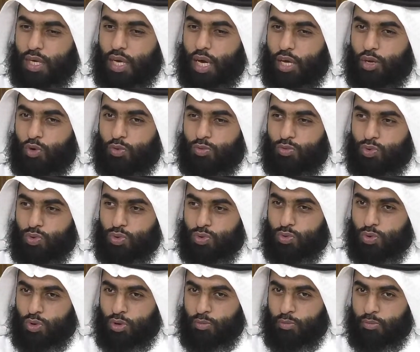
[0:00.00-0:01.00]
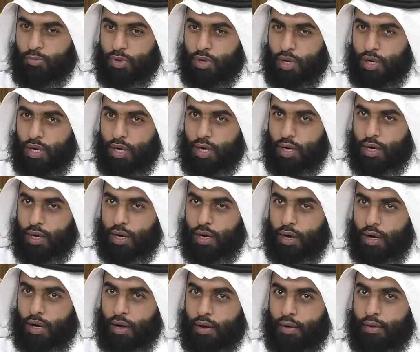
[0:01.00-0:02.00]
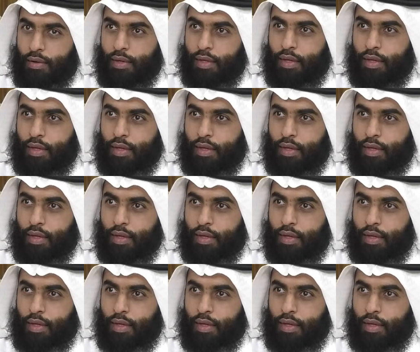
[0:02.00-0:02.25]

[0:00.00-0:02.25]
يعني عندهم آه،